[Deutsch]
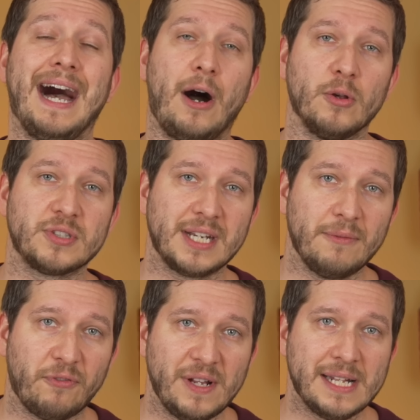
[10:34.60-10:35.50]

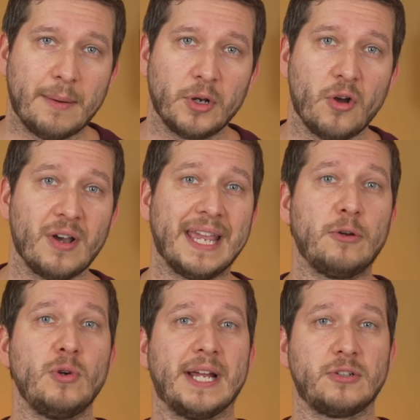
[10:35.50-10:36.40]
Außerdem fehlen aber noch
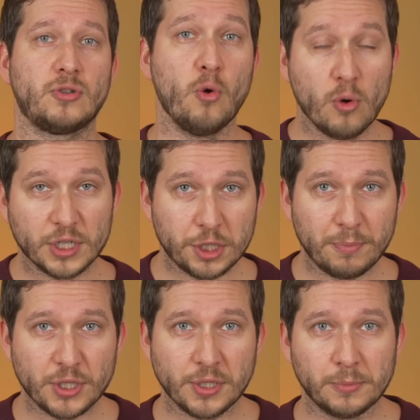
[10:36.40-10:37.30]
regulatorische
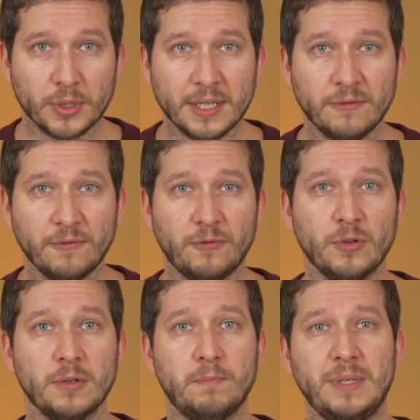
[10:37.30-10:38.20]
Bestimmungen
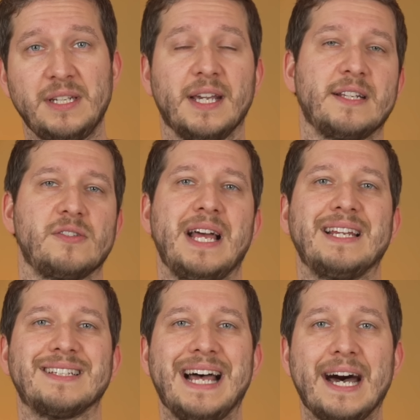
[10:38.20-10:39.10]
für
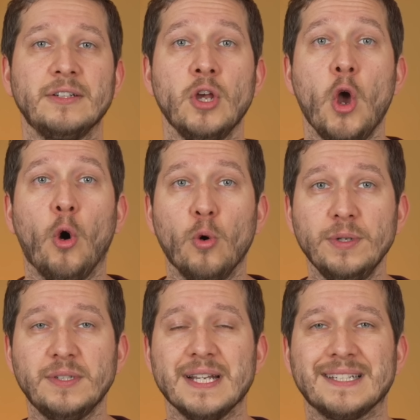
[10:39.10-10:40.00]
bidirektionales Laden
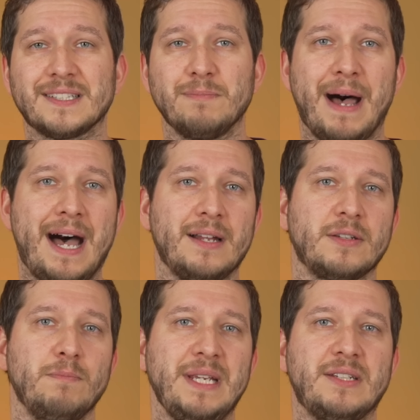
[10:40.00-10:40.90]
und
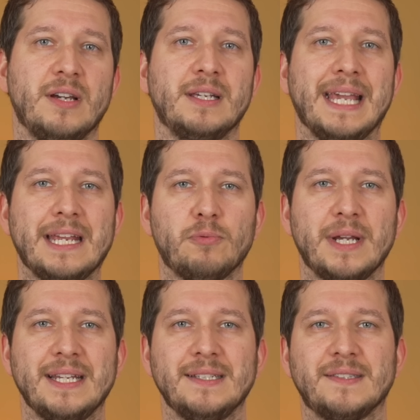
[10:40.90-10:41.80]
Smart Meter
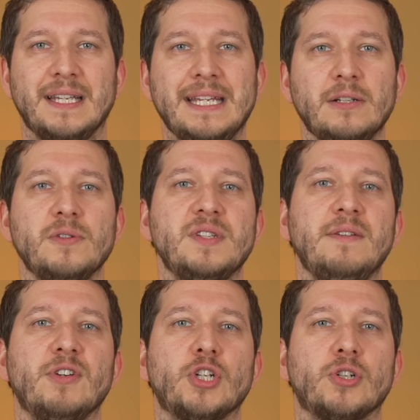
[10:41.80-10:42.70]
Gateways
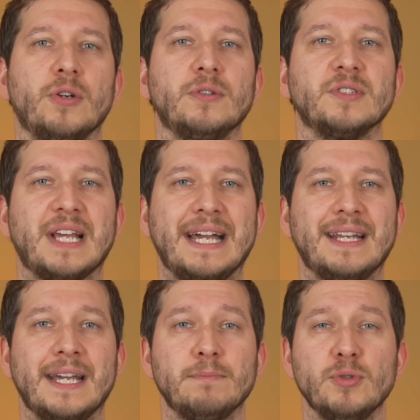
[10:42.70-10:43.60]
inklusive
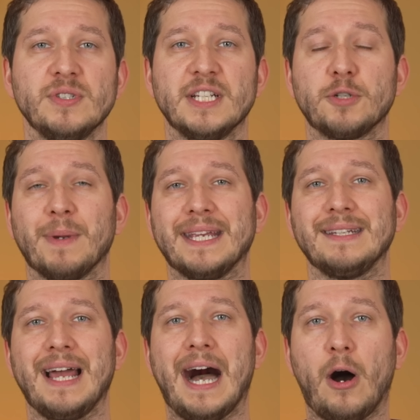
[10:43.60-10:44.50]
Steuerungseinheit müssen
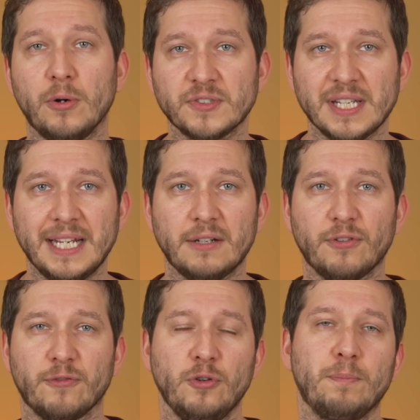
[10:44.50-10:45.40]
entsprechend ausgelegt,
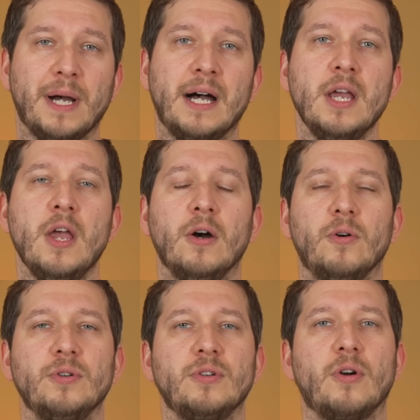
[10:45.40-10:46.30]
verfügbar
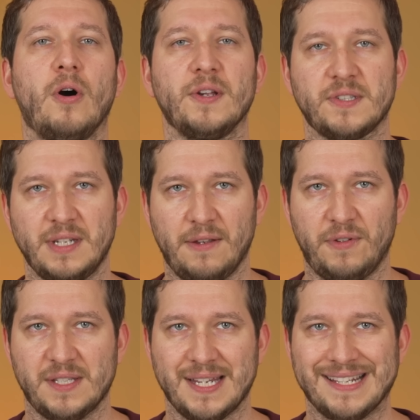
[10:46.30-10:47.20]
und
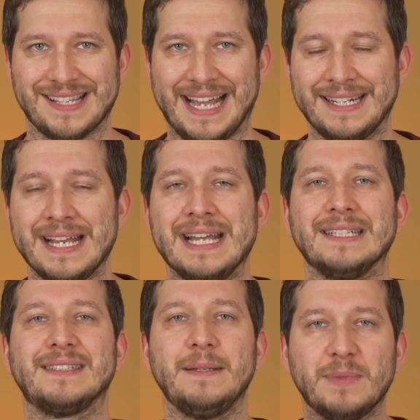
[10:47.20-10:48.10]
kosteneffizient sein.
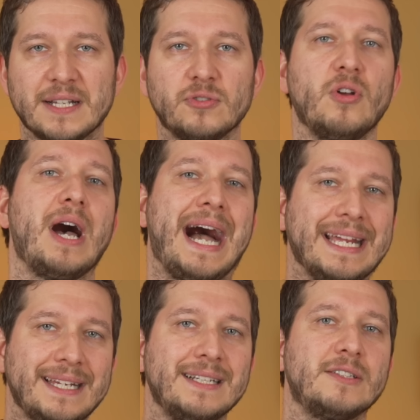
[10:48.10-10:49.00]
Es gibt also noch
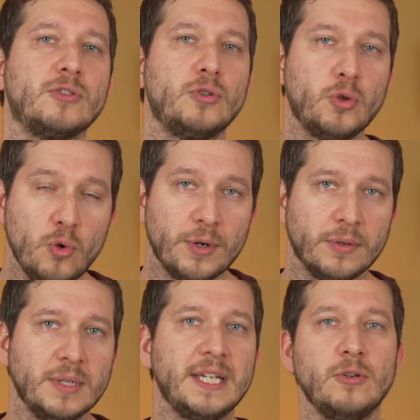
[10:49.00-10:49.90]
einiges zu tun,
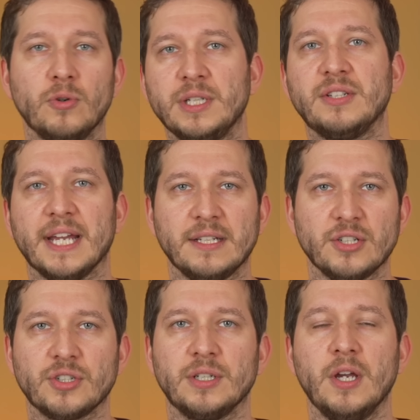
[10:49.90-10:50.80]
nicht nur die
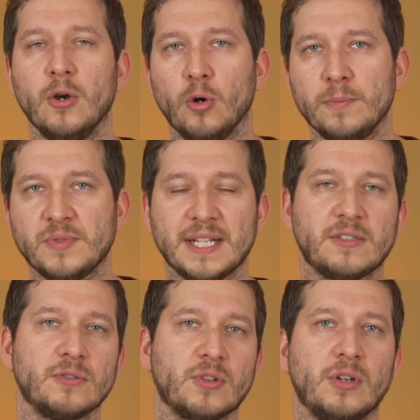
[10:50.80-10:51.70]
technische
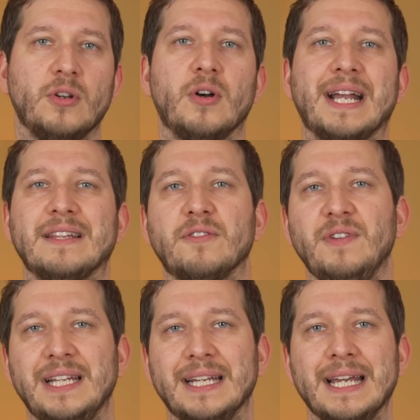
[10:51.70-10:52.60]
Umsetzung, sondern auch ganz
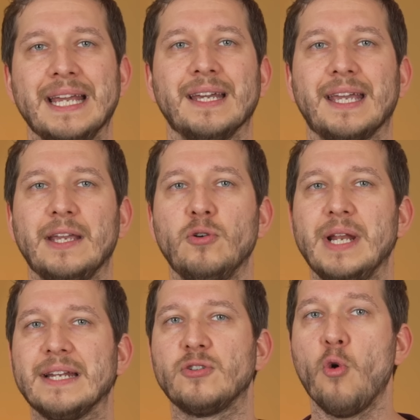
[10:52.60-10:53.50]
viele
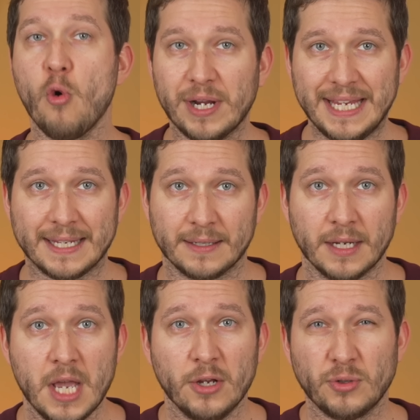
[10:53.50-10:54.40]
Regulatorien.
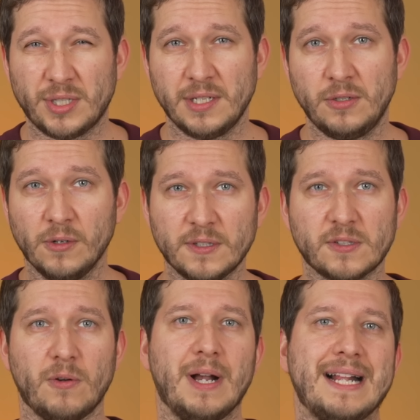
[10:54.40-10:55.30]
Durch die
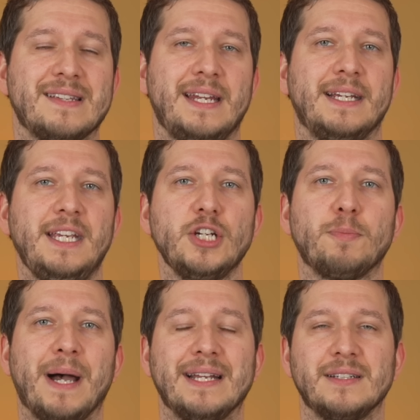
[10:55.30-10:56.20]
Nutzung als
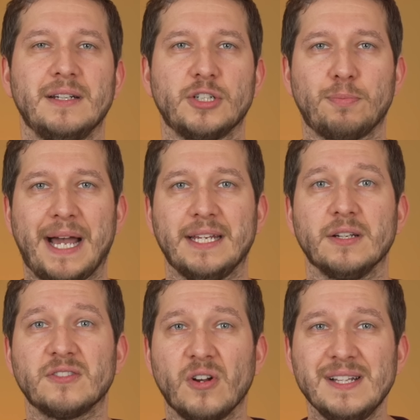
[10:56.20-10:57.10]

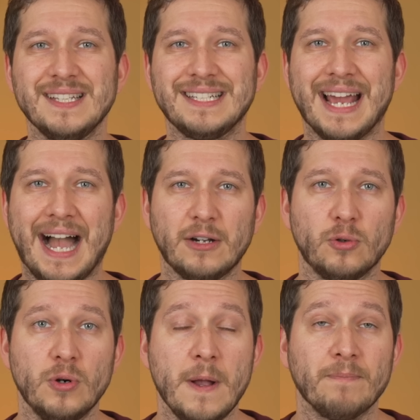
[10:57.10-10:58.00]
Energiespeicher soll sich der
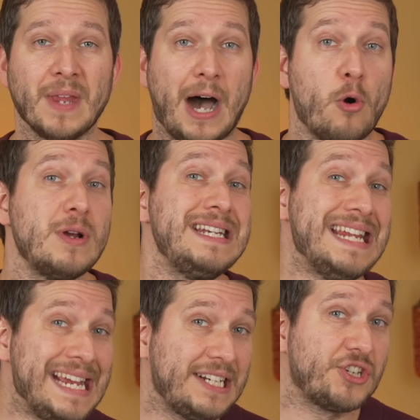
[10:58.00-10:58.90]
Akku auch
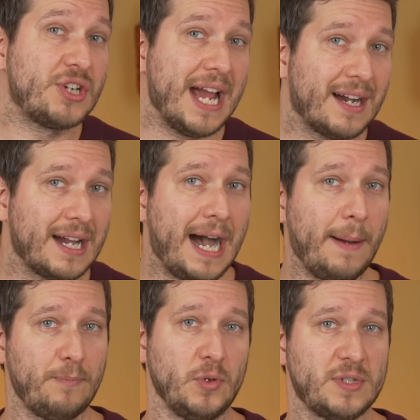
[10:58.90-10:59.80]
nicht stärker
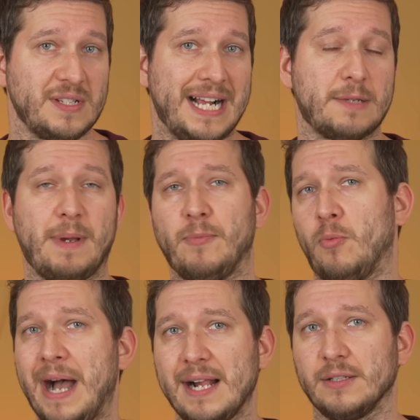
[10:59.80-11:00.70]
abnutzen als beim
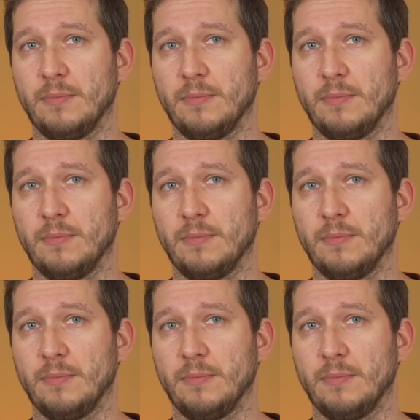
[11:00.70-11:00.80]
normalen